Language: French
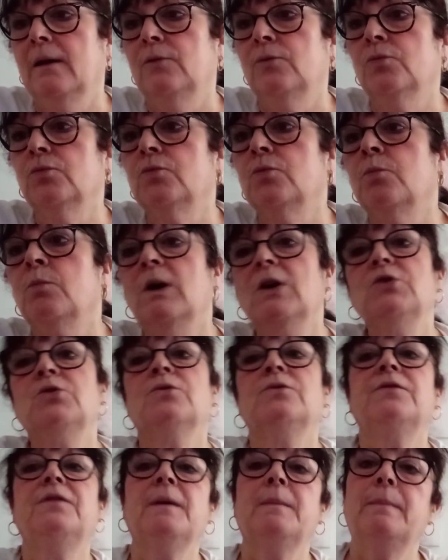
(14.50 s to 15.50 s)
Donc moi je
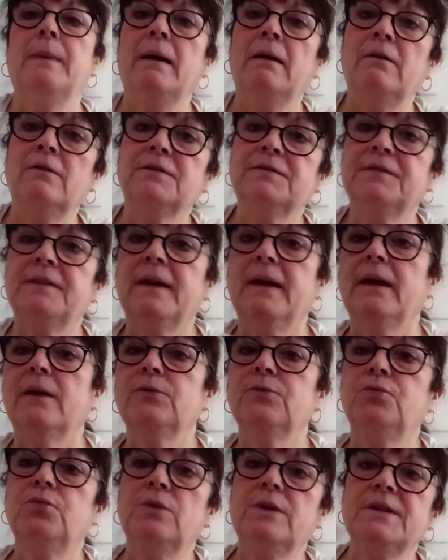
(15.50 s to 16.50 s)
ne vais pas en
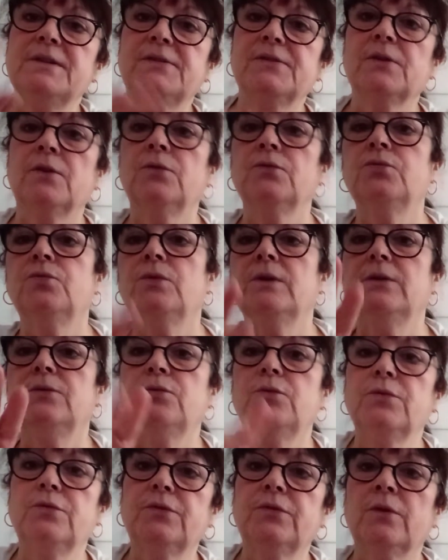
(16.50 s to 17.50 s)
faire tous les 100, tous les
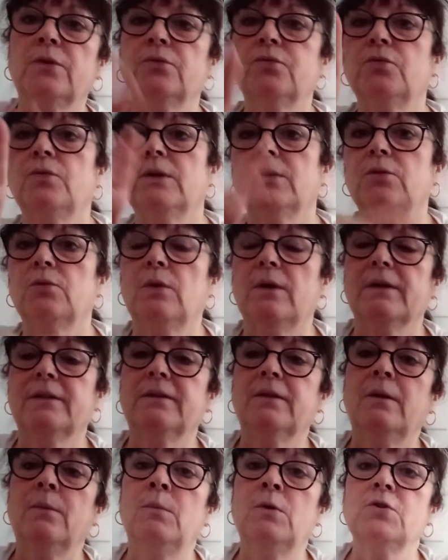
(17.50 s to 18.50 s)
200, tous les
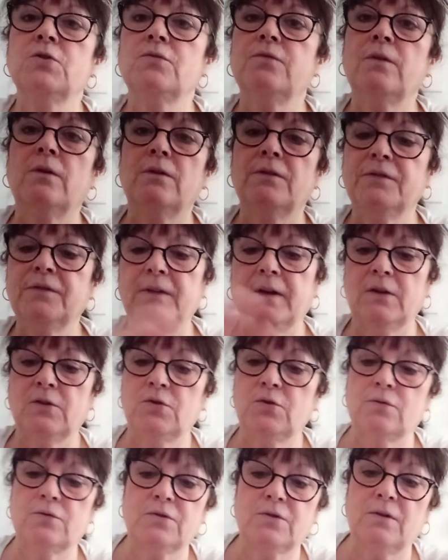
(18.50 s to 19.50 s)
300. Moi je vais en faire,
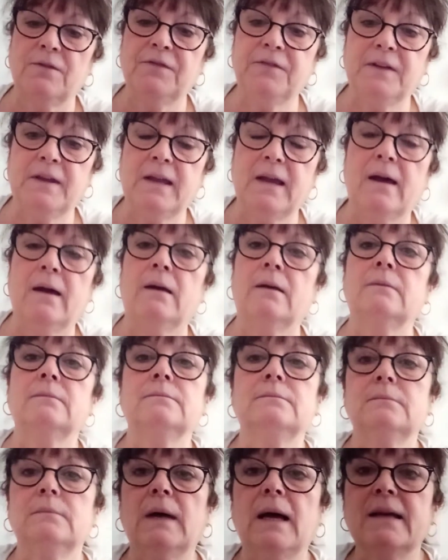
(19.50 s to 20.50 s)
j'en fais un
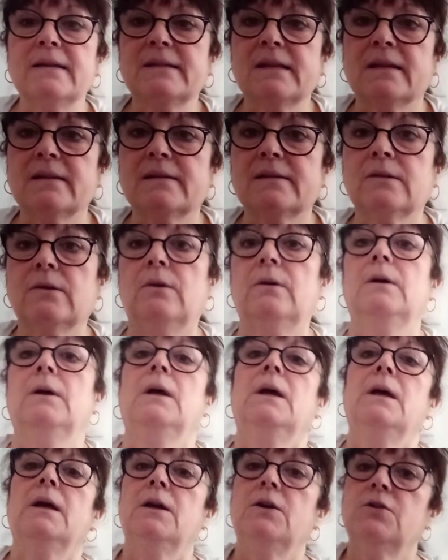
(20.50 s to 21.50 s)
à 500
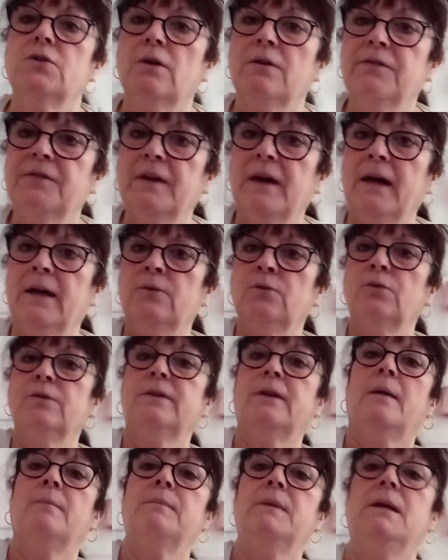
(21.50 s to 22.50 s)
et j'en ferai un
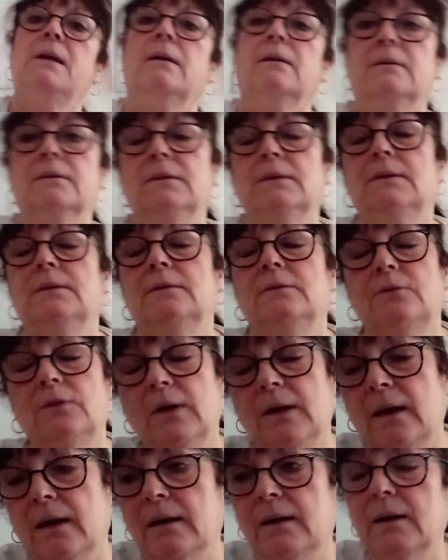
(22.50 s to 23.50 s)
autre à 1000.
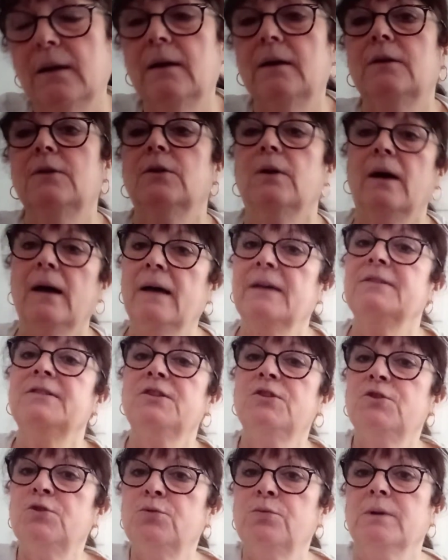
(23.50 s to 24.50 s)
Voilà,
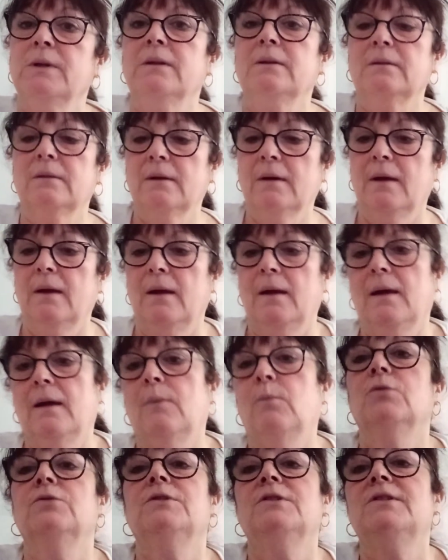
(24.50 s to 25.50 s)
ainsi de suite.
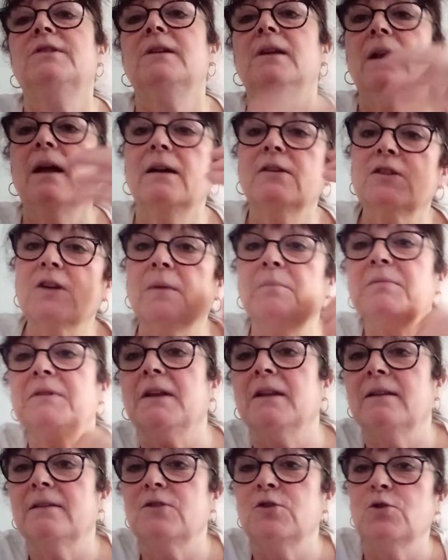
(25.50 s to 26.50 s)
Bon d'ici là je serai
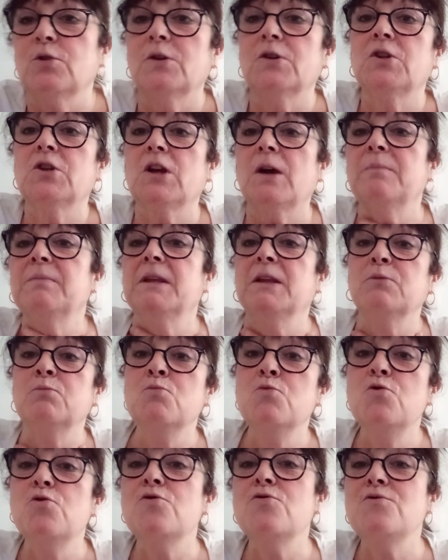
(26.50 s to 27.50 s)
peut-être, je, peut-être
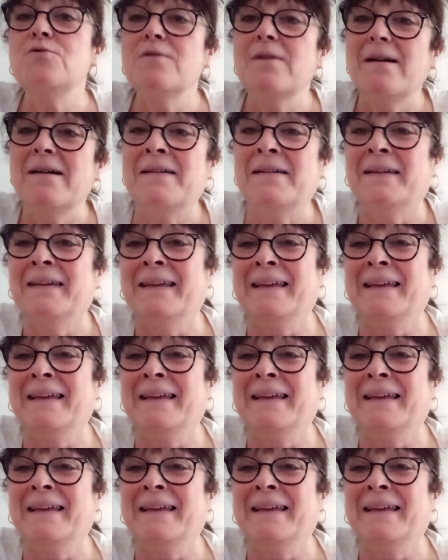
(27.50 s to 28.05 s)
mourue. Hein.